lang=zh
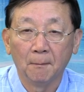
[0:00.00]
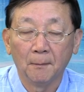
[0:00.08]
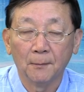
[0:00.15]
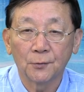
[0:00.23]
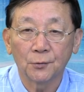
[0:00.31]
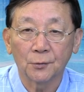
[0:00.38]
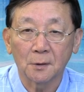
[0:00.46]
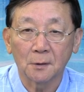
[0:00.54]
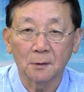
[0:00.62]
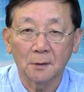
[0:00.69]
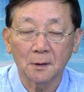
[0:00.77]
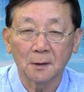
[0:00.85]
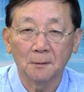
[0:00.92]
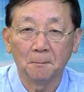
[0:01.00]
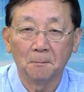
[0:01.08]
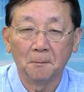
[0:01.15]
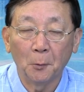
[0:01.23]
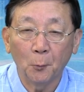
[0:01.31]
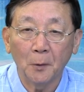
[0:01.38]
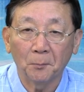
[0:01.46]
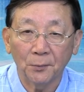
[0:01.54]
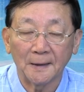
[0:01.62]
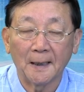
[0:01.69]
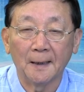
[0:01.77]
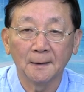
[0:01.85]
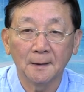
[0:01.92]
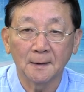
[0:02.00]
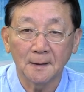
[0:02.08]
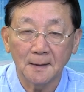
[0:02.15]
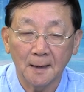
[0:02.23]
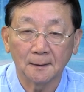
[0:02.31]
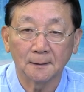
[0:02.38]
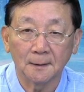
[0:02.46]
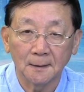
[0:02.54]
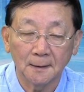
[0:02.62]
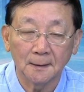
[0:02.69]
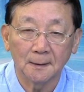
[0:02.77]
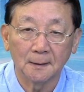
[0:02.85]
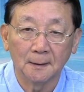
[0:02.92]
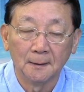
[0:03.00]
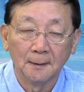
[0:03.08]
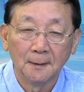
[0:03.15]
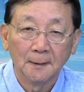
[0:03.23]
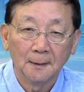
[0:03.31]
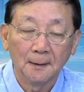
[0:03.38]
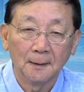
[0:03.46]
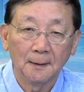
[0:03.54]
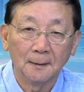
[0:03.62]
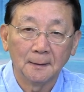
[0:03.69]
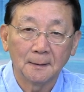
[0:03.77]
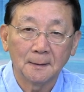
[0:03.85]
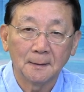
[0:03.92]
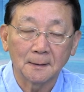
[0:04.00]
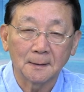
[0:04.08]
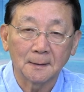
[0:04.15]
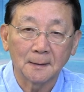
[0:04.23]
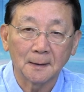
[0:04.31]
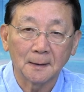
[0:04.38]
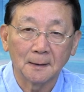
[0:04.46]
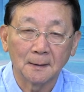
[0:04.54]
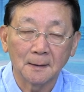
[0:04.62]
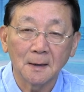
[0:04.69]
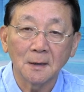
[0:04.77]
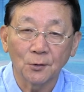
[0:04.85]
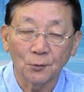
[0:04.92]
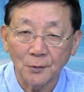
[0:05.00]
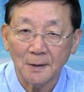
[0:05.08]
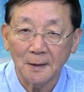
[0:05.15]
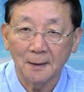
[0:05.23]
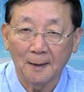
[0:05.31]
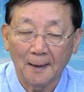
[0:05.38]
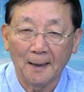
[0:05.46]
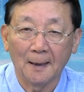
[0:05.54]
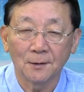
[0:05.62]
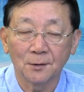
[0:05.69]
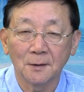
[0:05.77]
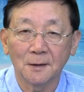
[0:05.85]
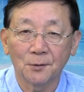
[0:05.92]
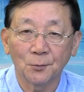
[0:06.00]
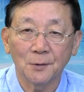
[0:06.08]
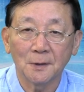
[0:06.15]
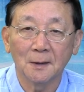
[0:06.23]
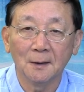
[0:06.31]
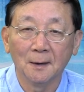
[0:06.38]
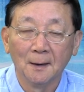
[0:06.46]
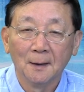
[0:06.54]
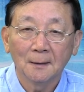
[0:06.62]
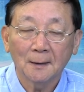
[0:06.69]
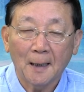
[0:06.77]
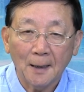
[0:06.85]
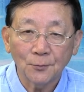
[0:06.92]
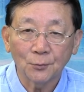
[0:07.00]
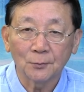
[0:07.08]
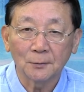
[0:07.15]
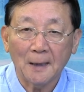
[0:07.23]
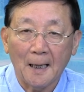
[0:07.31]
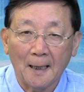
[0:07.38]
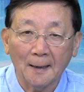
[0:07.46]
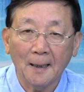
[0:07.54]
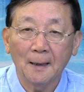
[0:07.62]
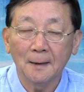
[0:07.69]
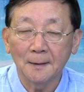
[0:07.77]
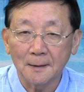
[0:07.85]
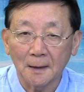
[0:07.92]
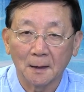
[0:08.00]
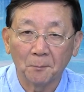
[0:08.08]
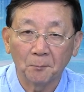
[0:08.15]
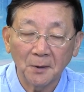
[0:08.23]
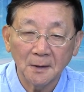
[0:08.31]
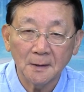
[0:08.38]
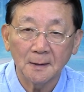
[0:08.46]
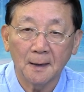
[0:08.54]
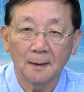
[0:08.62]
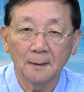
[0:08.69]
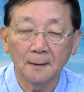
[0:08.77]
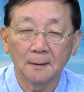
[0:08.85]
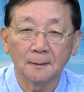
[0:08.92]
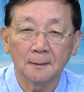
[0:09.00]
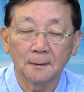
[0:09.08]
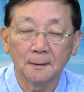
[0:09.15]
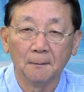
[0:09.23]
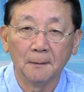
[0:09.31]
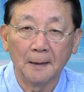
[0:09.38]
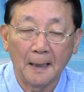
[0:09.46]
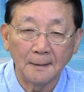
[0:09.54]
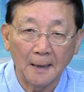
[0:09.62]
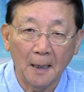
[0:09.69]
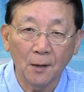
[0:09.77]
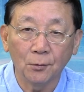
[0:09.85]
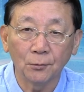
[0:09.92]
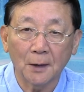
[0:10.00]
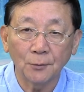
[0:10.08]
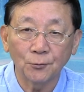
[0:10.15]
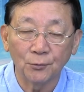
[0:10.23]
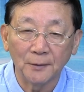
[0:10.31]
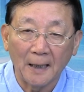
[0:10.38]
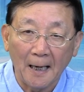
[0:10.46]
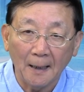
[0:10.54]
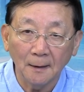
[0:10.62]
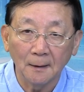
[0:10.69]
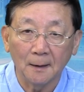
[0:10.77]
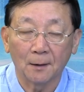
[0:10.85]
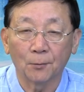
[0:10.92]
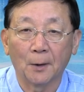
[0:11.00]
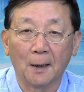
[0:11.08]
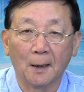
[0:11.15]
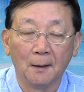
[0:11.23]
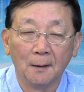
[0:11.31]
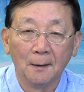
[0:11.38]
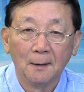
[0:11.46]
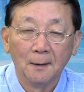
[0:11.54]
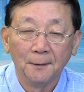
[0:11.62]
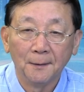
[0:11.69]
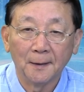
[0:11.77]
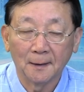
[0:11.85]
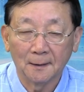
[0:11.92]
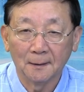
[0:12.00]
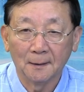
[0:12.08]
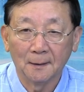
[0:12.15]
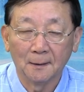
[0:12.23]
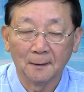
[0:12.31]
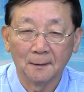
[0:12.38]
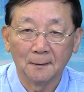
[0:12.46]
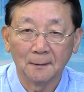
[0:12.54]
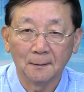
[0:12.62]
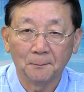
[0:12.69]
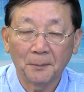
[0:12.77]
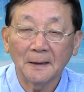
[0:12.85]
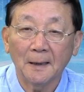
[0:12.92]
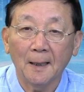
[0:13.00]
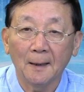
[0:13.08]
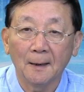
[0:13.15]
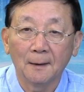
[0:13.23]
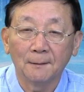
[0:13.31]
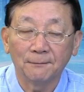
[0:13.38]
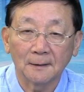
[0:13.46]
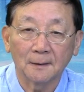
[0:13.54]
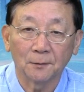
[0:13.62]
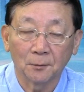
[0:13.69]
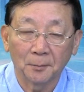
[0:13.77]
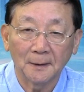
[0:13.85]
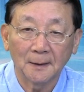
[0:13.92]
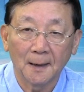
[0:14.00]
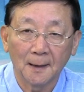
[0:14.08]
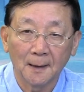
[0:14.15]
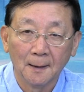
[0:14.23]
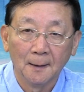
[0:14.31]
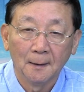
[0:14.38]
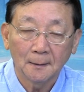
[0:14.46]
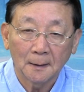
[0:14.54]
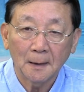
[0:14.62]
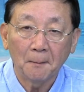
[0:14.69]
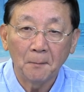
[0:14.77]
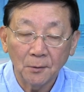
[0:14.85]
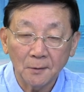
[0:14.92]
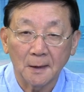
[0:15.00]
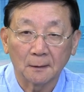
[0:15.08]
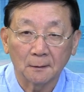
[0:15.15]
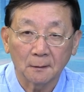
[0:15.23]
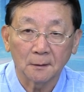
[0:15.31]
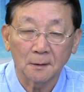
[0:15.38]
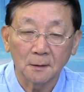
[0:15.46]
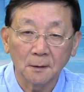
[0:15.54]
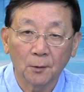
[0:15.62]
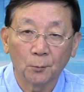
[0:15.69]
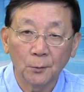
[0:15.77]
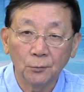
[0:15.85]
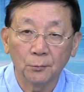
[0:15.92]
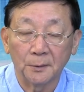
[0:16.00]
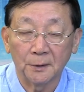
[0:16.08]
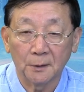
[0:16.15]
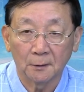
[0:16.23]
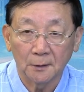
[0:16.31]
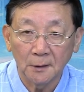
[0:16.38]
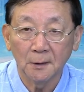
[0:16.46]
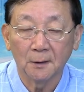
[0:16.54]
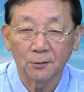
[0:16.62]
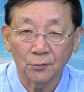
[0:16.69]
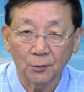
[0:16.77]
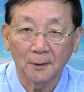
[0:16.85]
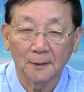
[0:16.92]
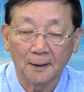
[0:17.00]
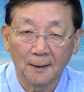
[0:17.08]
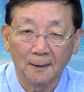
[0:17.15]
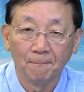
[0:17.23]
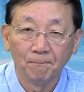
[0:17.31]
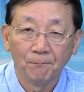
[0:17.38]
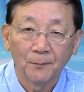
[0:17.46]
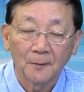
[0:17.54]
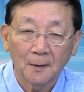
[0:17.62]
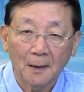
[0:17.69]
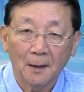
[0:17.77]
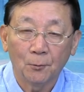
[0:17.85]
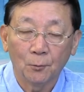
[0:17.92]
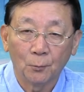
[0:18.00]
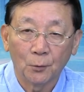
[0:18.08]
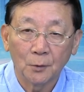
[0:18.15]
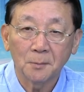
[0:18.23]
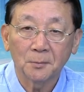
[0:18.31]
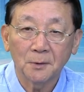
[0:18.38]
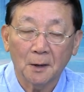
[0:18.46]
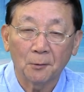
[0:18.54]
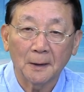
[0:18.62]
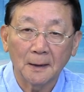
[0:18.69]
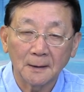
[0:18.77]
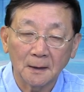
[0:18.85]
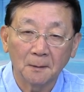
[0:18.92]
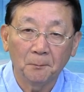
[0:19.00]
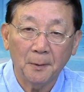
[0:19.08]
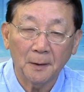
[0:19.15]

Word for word: 就是这个门卫不严的这样的一个呃这这个生殖中心哎生殖中心，他就打开了这个冰箱拿然后他去拿了两管那个胚胎，他放到里头胚胎，但他没有想到的是那个温度比较低，所以呢他我是不知道，我看这个报